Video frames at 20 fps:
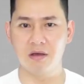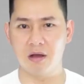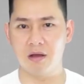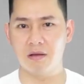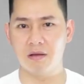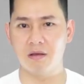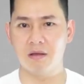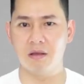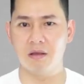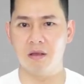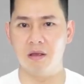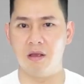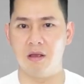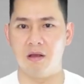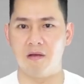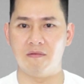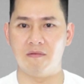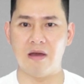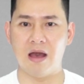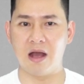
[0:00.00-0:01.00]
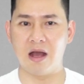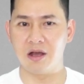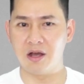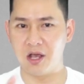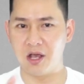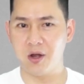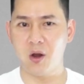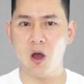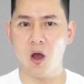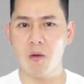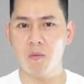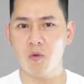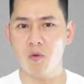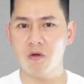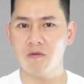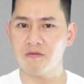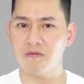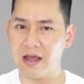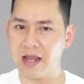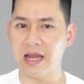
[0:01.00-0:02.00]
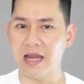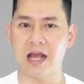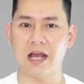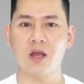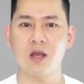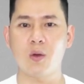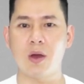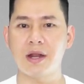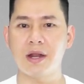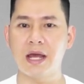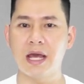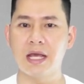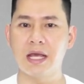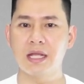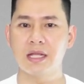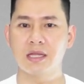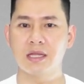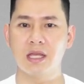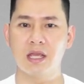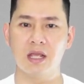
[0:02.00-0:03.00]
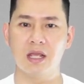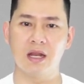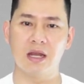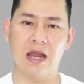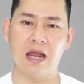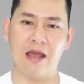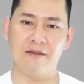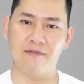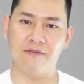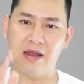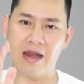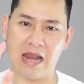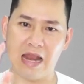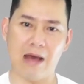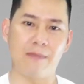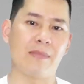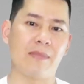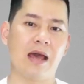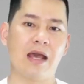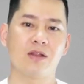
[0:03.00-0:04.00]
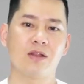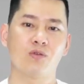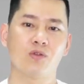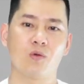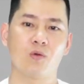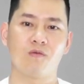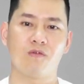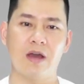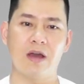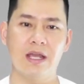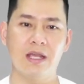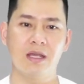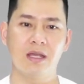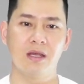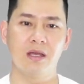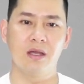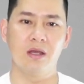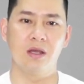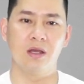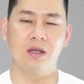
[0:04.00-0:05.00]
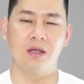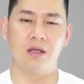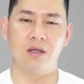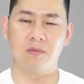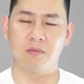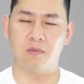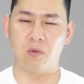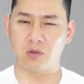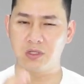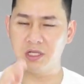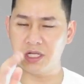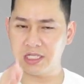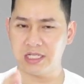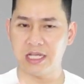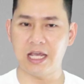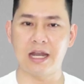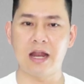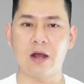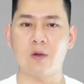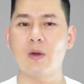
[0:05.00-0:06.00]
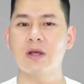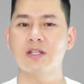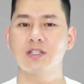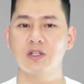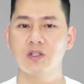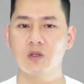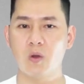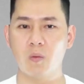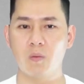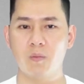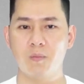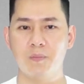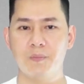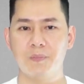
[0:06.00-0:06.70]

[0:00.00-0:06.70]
nhượng, và người đó muốn vay lại cái khoản này thì lại phải làm lại thủ tục vay một chiếc xe đã qua sử dụng.